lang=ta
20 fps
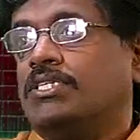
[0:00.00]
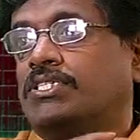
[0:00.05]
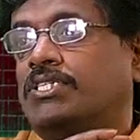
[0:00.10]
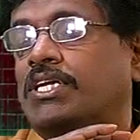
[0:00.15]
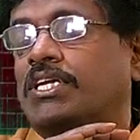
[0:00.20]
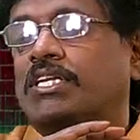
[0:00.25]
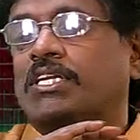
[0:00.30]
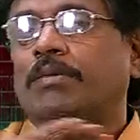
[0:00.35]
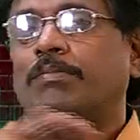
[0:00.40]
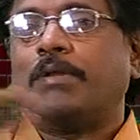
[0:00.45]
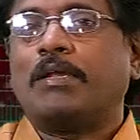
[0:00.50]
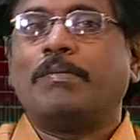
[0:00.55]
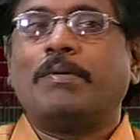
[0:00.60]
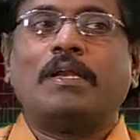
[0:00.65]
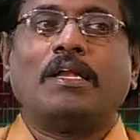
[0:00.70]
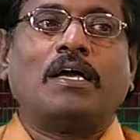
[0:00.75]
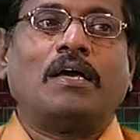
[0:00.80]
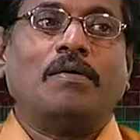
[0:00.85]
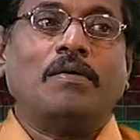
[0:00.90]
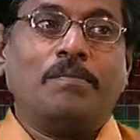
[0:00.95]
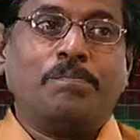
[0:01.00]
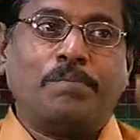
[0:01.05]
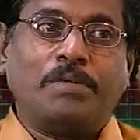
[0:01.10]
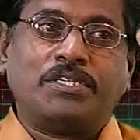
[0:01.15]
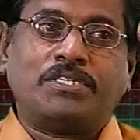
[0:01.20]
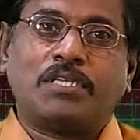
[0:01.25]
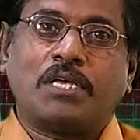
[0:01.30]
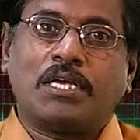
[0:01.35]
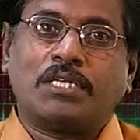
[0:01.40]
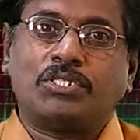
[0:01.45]
சென்ற இடமெல்லாம்
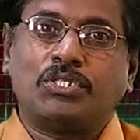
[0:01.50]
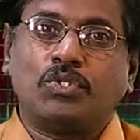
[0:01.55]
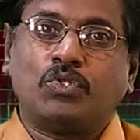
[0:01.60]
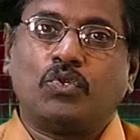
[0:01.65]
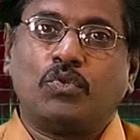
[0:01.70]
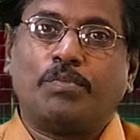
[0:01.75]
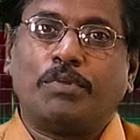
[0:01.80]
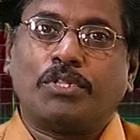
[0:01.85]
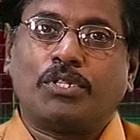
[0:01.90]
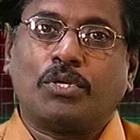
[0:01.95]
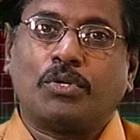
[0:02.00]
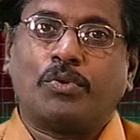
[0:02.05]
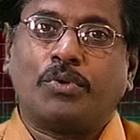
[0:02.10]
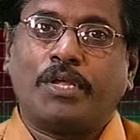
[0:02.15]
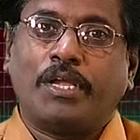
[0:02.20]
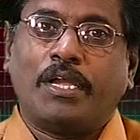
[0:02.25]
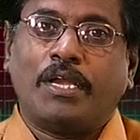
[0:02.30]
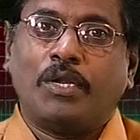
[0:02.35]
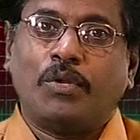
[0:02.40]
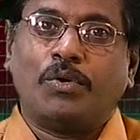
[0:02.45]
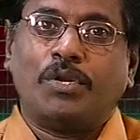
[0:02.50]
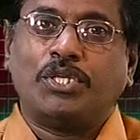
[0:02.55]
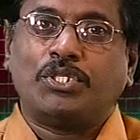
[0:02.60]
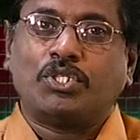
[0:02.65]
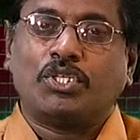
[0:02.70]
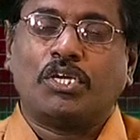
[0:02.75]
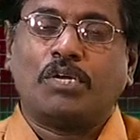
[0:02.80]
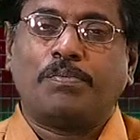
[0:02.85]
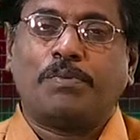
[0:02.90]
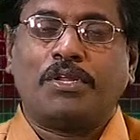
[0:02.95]
பிசாசு துன்பத்தக்கூடிய எல்லோரையும்
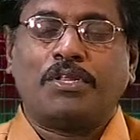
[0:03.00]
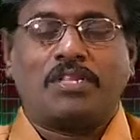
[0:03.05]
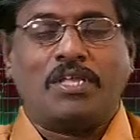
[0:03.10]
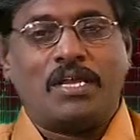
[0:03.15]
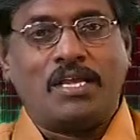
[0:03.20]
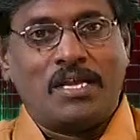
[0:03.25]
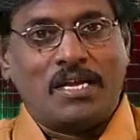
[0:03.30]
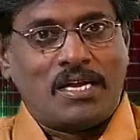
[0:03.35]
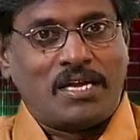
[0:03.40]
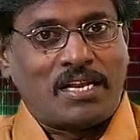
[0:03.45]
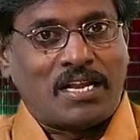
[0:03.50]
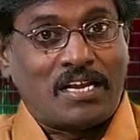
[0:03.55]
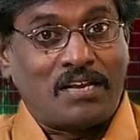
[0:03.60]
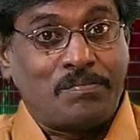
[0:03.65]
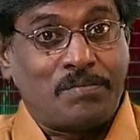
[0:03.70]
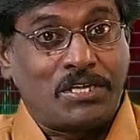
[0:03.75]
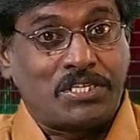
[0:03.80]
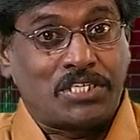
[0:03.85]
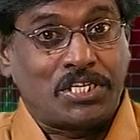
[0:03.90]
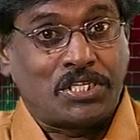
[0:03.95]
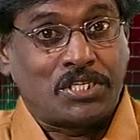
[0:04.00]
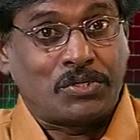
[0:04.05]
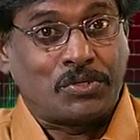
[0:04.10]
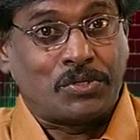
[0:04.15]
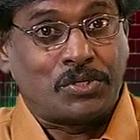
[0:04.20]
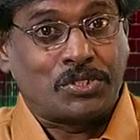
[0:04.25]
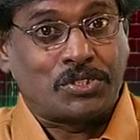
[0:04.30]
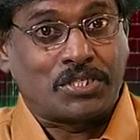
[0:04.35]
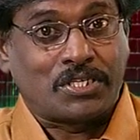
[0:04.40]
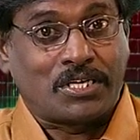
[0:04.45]
சுகப்படுத்தி நன்மை செய்து
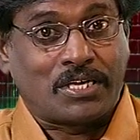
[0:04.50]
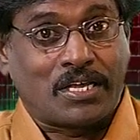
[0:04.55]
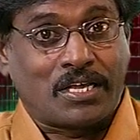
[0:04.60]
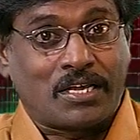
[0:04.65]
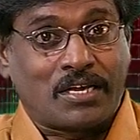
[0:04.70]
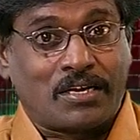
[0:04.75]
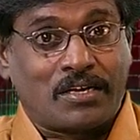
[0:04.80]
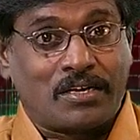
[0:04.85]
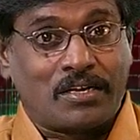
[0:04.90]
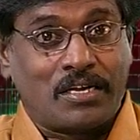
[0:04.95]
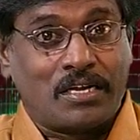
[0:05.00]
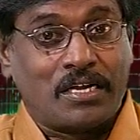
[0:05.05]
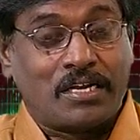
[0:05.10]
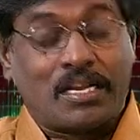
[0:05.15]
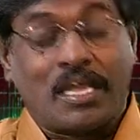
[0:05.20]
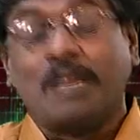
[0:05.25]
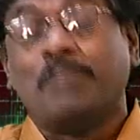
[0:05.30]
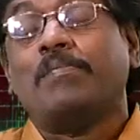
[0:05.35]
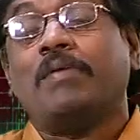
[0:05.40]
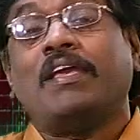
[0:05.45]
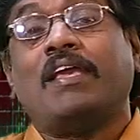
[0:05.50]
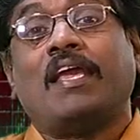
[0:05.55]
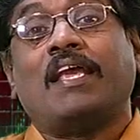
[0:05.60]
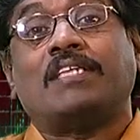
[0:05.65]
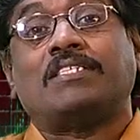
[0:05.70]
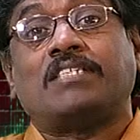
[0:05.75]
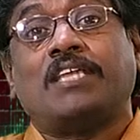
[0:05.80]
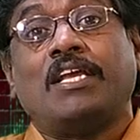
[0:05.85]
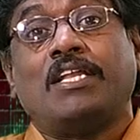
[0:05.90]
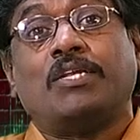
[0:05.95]
கொண்டு சென்றார் நன்மையே
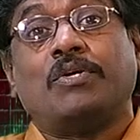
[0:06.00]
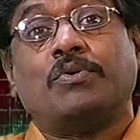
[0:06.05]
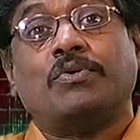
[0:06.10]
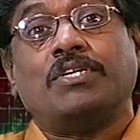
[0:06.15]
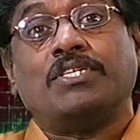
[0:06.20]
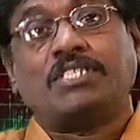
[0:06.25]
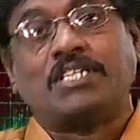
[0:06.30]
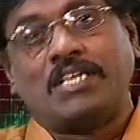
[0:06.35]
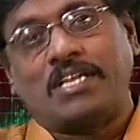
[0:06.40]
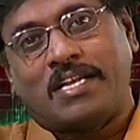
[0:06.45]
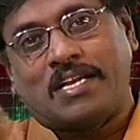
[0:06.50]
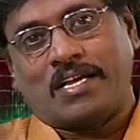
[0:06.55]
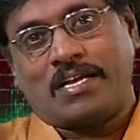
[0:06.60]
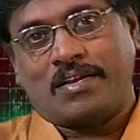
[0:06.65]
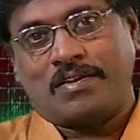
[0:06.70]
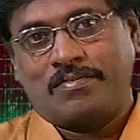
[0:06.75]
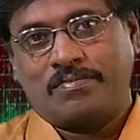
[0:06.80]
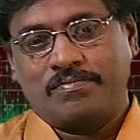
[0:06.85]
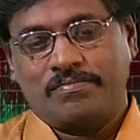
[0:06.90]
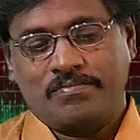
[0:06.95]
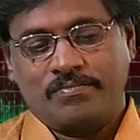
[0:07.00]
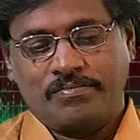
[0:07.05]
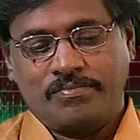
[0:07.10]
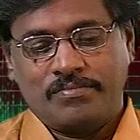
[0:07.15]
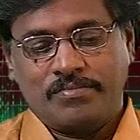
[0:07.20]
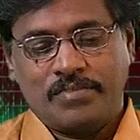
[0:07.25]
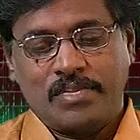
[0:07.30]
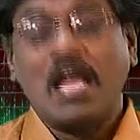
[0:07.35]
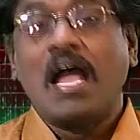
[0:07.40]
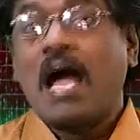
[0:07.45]
செய்து கொண்டு சென்றார்
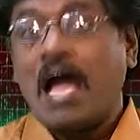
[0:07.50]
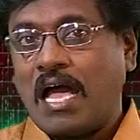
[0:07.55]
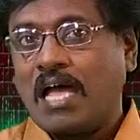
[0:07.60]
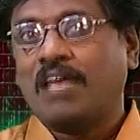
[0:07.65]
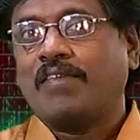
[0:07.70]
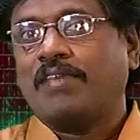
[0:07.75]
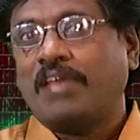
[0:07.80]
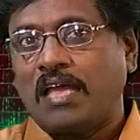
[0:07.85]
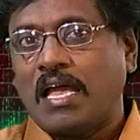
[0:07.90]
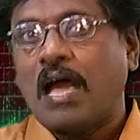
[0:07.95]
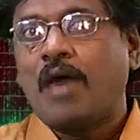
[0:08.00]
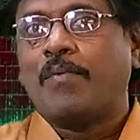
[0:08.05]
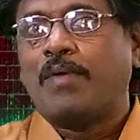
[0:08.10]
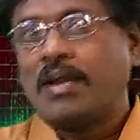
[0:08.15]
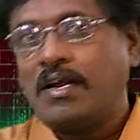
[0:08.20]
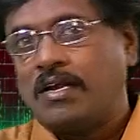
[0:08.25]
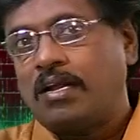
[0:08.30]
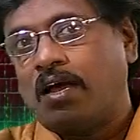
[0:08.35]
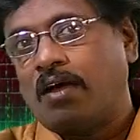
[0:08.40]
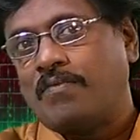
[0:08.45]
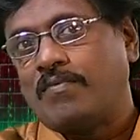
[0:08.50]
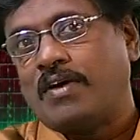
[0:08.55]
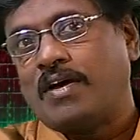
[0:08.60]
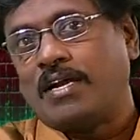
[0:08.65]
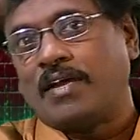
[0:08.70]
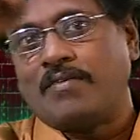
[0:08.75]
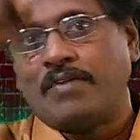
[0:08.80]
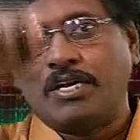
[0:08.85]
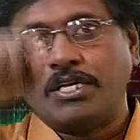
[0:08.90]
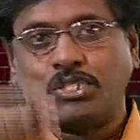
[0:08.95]
ஆகவே அவர்கள்
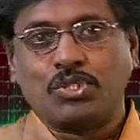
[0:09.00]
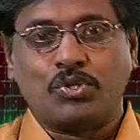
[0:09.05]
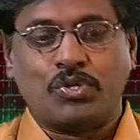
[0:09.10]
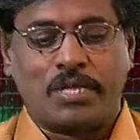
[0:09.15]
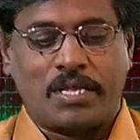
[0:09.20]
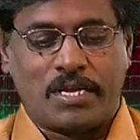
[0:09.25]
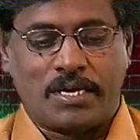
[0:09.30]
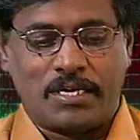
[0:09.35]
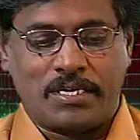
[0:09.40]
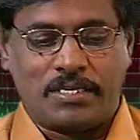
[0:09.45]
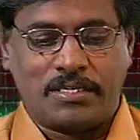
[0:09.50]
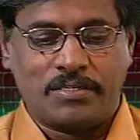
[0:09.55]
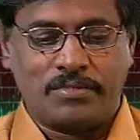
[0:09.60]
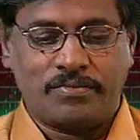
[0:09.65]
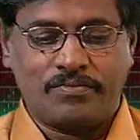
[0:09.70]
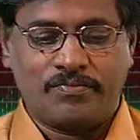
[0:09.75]
அவ்வாறு அவர்கள் சொன்னார்கள்